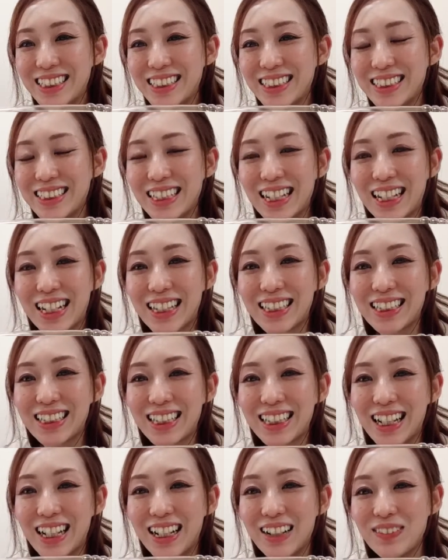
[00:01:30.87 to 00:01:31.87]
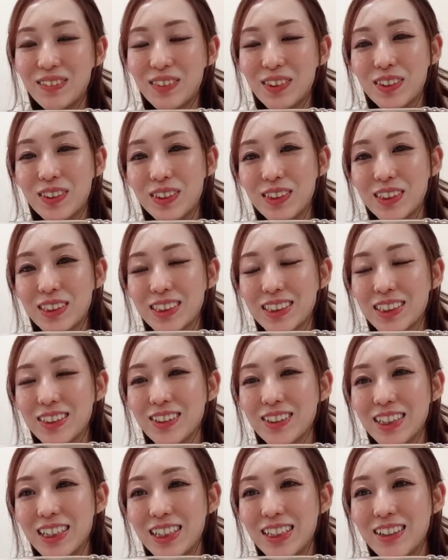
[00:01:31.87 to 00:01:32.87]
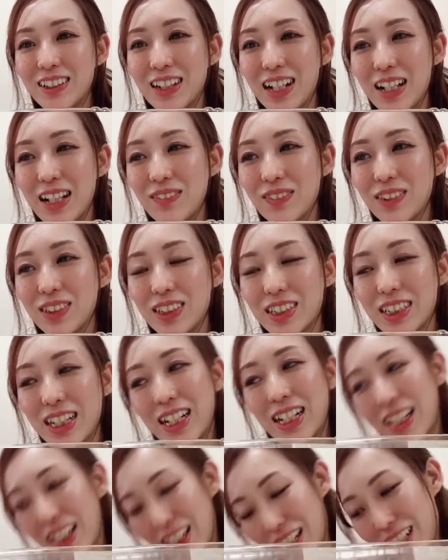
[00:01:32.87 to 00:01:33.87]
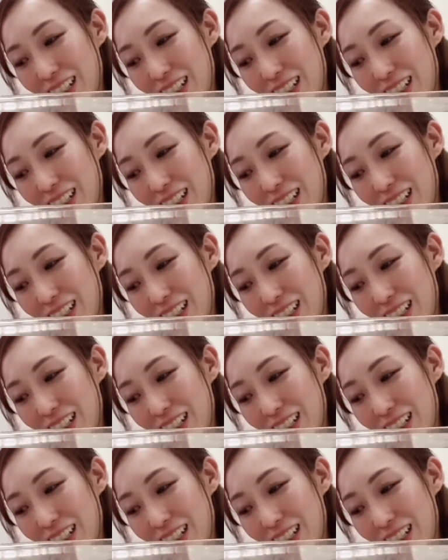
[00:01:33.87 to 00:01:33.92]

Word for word: なかったらもうその日の買い物なんか